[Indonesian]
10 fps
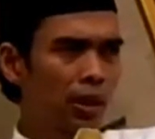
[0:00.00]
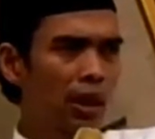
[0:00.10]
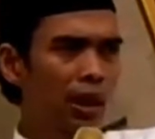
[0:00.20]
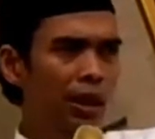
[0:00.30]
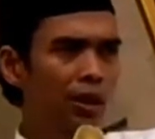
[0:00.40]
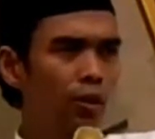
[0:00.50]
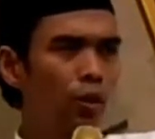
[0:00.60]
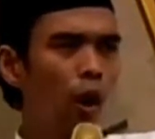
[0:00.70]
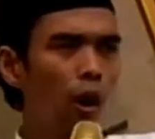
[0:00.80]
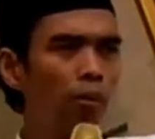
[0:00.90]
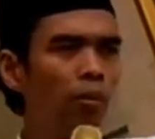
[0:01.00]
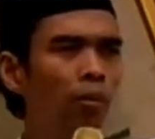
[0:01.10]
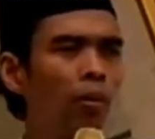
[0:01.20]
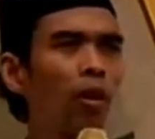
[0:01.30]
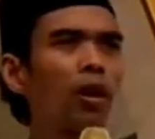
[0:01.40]
kita kan
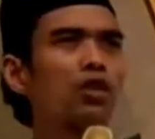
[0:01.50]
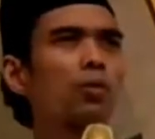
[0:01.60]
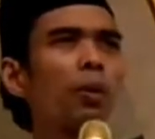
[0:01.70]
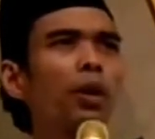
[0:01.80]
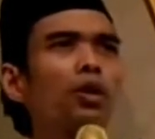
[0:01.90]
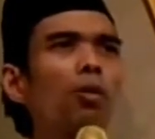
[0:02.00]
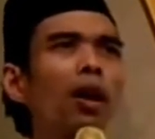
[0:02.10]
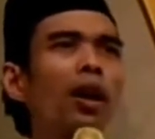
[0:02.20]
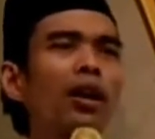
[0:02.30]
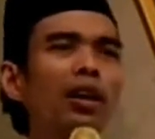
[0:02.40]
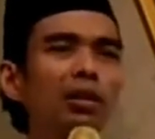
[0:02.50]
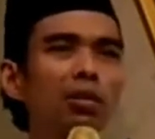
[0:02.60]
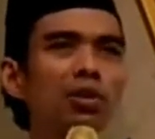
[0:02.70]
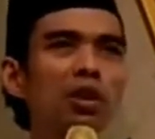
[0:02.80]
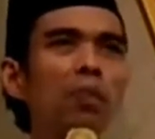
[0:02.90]
hukum oleh sebab itu maka ini
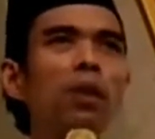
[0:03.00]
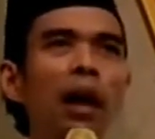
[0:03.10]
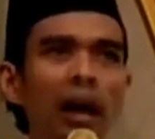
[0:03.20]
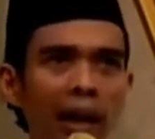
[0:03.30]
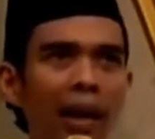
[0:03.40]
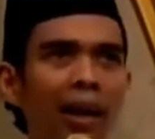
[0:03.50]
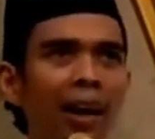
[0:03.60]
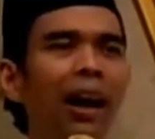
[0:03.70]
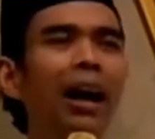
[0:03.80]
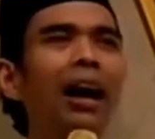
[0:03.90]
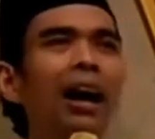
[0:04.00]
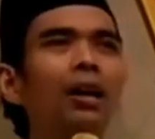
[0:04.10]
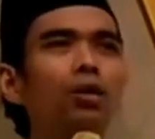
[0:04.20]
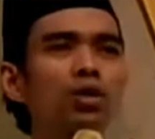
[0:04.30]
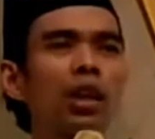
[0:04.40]
mesti dipelihara.
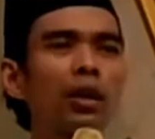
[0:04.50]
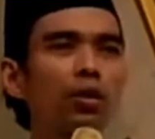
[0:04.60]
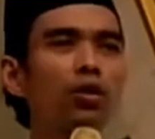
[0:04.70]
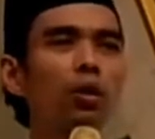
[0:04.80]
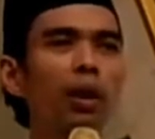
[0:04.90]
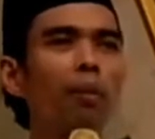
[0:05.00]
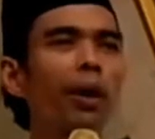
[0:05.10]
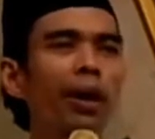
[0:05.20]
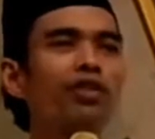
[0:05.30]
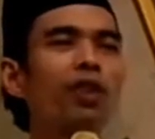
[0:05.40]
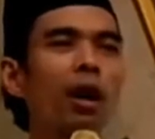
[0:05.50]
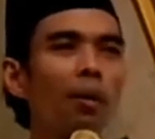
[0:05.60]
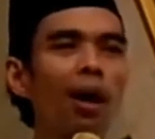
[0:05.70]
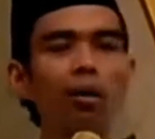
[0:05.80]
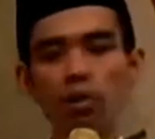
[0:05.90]
Hak-hak ustadz untuk menyampaikan
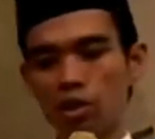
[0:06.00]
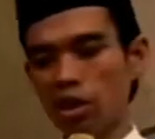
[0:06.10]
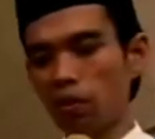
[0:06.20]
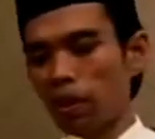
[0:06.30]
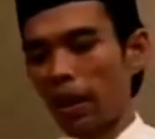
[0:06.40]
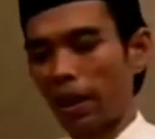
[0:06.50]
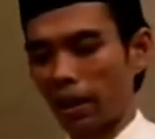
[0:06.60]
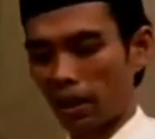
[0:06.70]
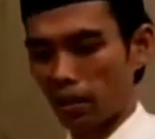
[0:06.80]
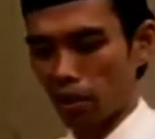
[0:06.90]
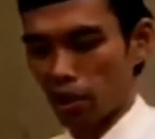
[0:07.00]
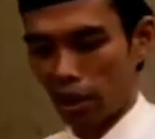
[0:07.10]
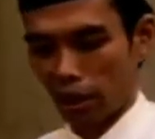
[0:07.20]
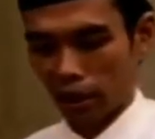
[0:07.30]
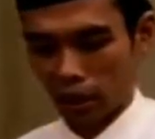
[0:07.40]
ceramah mesti dipelihara di
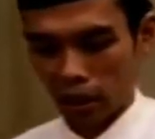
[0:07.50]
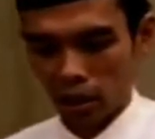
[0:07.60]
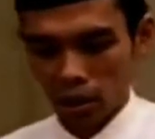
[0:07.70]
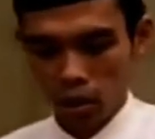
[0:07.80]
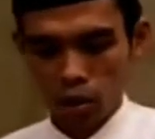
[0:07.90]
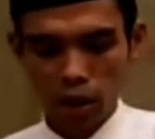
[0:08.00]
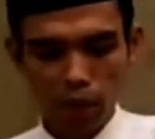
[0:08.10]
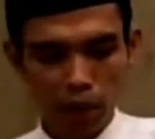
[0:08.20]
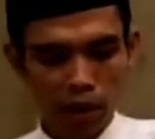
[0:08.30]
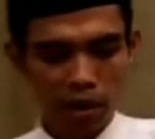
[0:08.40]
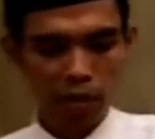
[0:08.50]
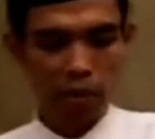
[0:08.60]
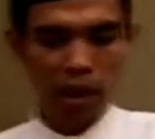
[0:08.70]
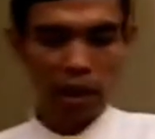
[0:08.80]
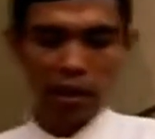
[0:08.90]
masa akan datang. Ustadz pernah
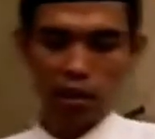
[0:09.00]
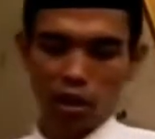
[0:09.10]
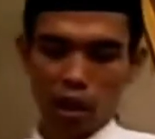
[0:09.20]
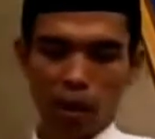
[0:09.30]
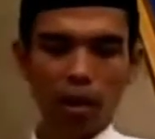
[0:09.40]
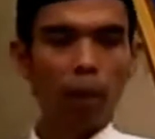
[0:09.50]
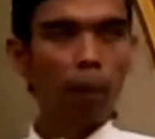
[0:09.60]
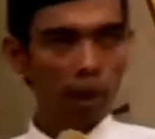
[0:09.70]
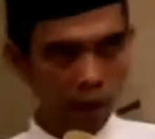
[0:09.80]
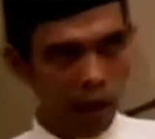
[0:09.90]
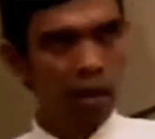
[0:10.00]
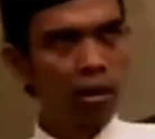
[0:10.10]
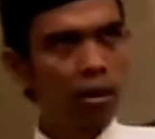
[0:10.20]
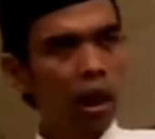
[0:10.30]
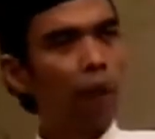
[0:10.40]
digagalkan ceramahnya? Pernah.
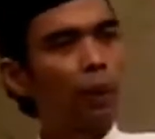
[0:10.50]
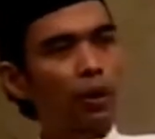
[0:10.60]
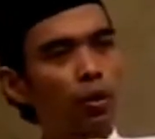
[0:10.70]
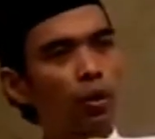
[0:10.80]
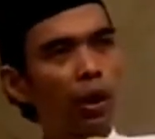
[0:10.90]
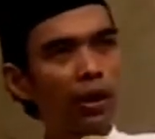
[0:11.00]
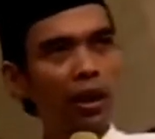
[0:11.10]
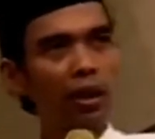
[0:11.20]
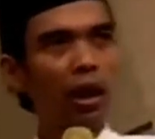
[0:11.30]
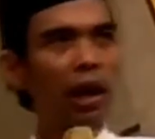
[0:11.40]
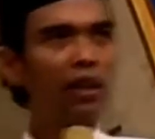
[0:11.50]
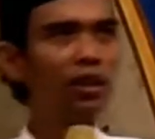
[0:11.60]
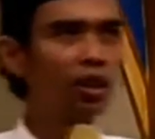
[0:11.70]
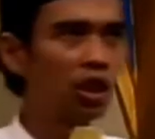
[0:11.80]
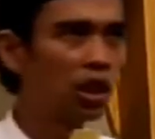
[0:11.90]
Apa tuduhannya?
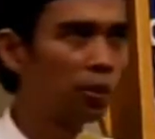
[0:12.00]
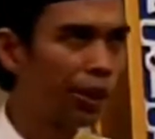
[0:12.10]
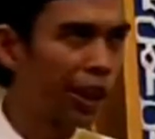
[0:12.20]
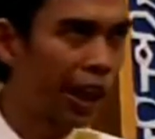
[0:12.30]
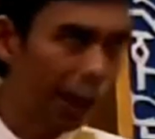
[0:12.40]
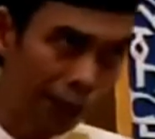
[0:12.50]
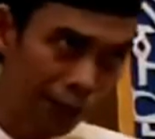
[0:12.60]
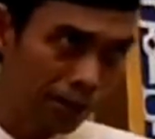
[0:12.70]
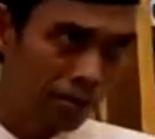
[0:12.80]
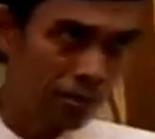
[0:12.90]
Anti kebinekaan.